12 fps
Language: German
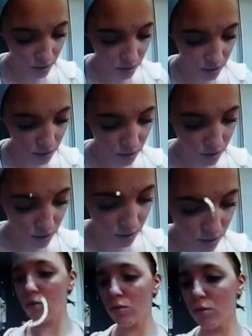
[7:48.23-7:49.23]
Oder
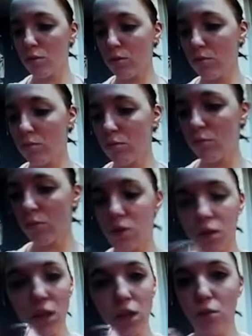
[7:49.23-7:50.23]
auch äh, ein,
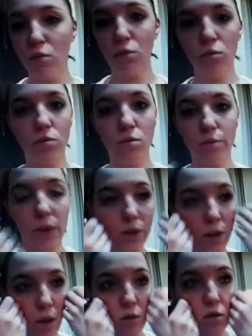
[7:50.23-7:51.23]

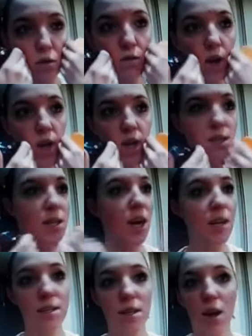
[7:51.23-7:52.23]
ein
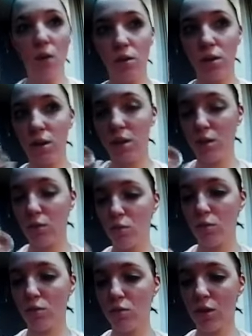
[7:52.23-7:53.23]
Peeling von
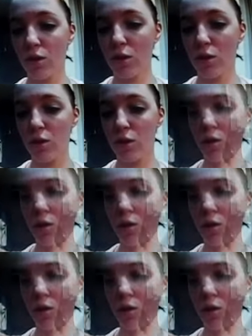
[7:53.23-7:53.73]
L'Oreal.